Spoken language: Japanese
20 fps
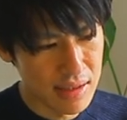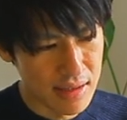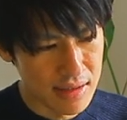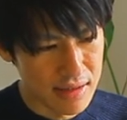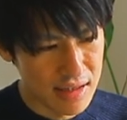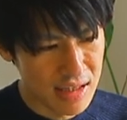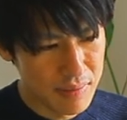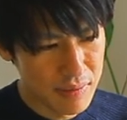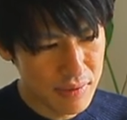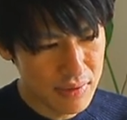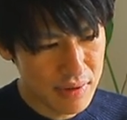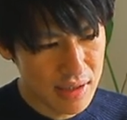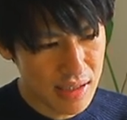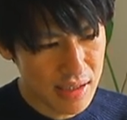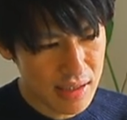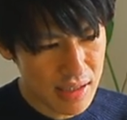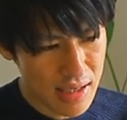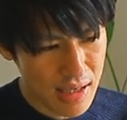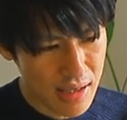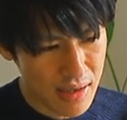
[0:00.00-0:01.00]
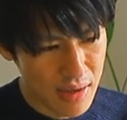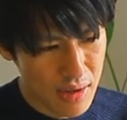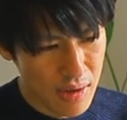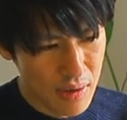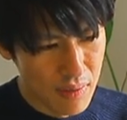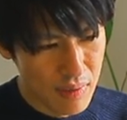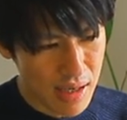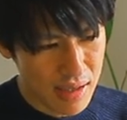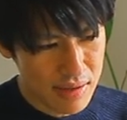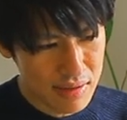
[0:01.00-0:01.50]
自分がね、
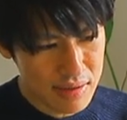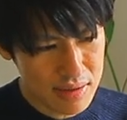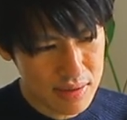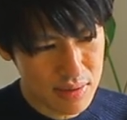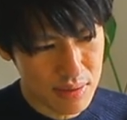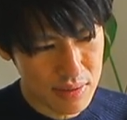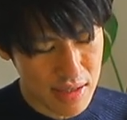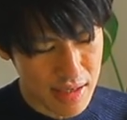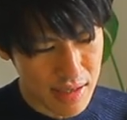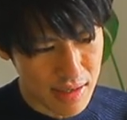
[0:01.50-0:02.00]
悪いと